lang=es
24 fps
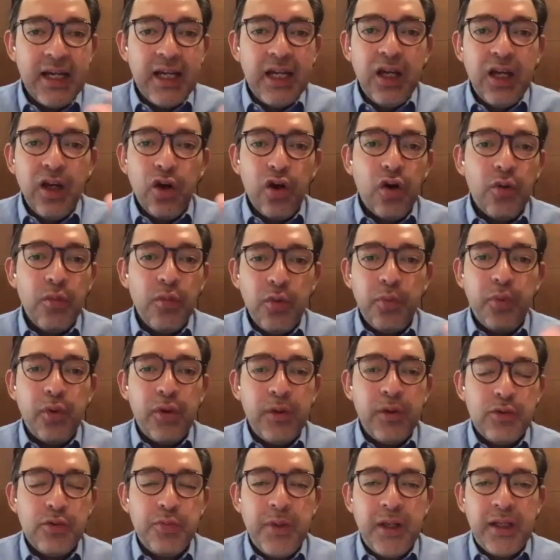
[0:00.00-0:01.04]
¿Cómo
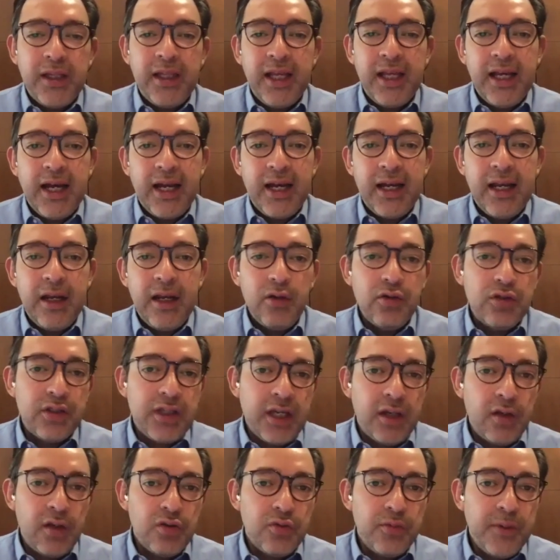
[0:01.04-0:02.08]
podemos platicarle a los que
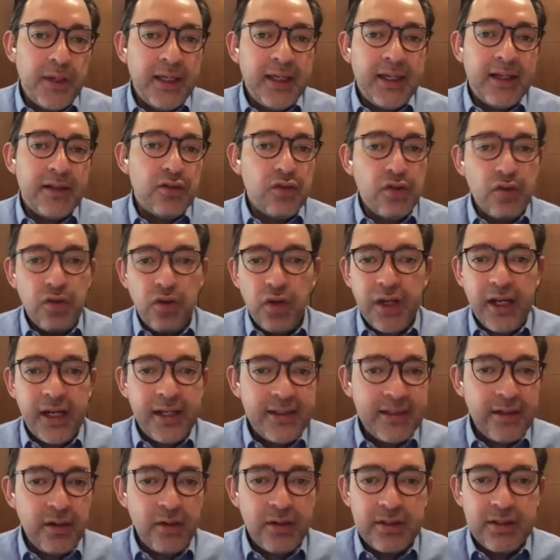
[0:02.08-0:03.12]
nos ven, que son
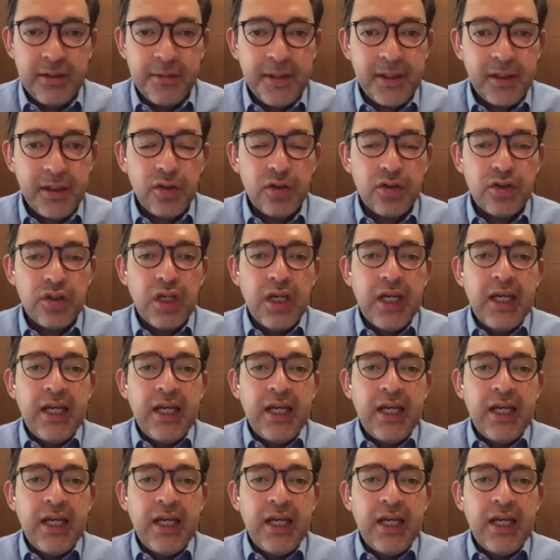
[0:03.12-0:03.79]
organizadores de eventos,